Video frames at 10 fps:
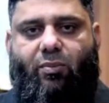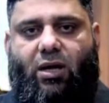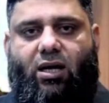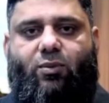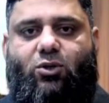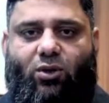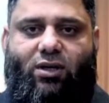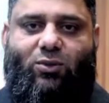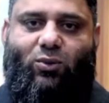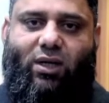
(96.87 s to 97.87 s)
अपना हक भी छोड़ना
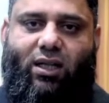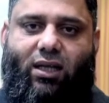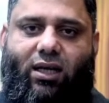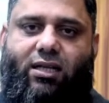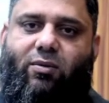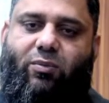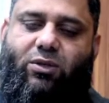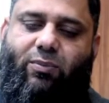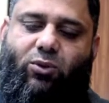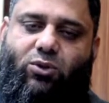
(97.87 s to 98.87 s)
शुरू कर देंगे जब हम
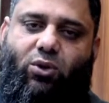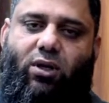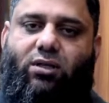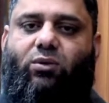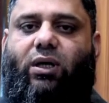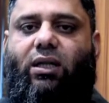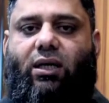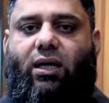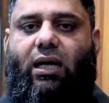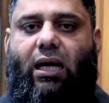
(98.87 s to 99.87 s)
सब कुछ छोड़ना शुरू कर
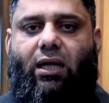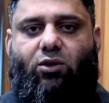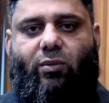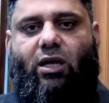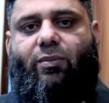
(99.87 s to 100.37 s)
देंगे तो हमारे